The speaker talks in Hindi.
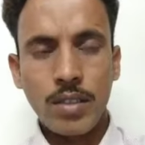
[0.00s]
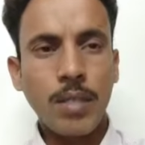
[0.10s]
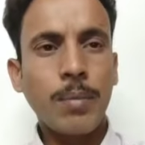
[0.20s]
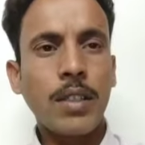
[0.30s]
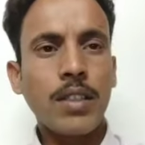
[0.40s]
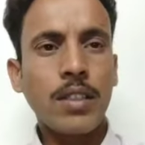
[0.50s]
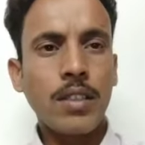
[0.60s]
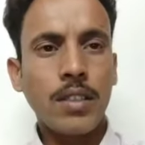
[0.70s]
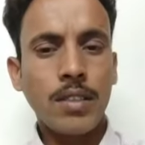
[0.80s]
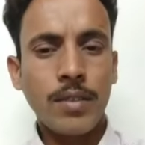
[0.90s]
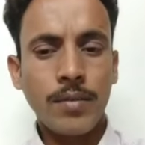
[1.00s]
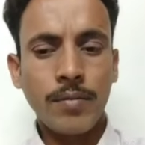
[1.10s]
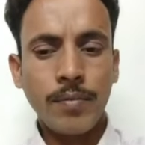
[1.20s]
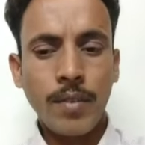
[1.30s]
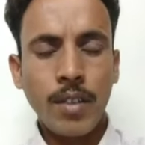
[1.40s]
संबंधित
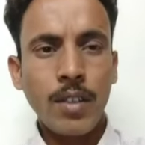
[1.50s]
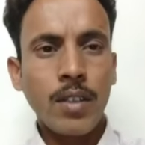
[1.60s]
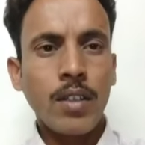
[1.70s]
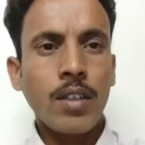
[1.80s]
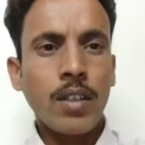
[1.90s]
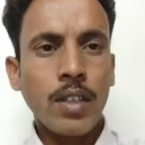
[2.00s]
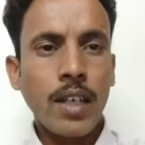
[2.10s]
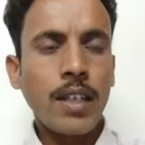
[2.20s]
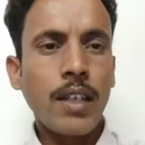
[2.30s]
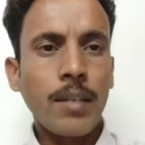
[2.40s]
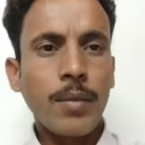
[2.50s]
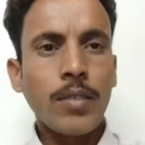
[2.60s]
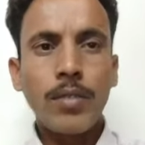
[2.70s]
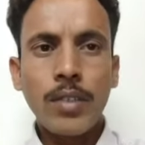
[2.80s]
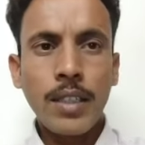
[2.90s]
कार्यालय में
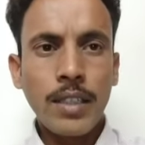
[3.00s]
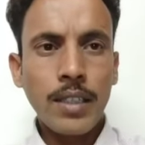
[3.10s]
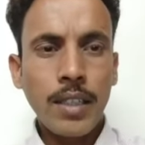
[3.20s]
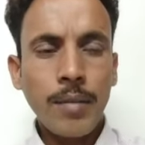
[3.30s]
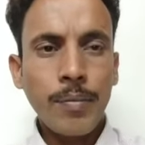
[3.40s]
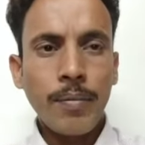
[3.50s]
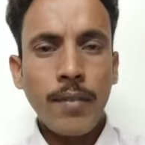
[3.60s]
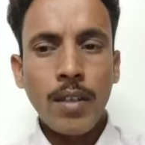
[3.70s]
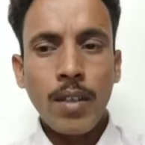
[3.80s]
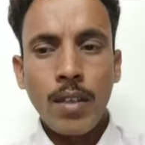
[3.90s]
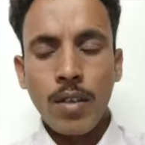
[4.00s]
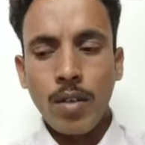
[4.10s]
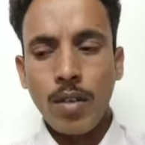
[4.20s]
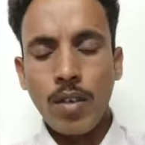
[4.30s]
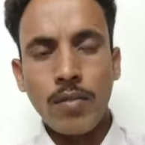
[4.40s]
वो दे दी है
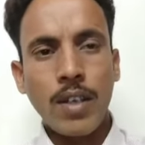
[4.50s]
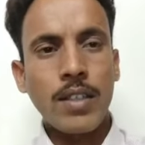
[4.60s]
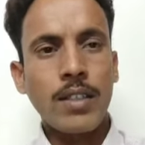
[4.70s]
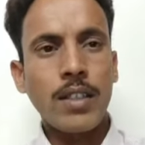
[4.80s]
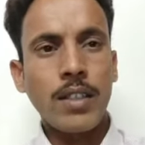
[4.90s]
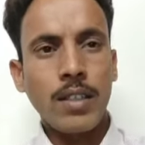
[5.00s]
और वहाँ से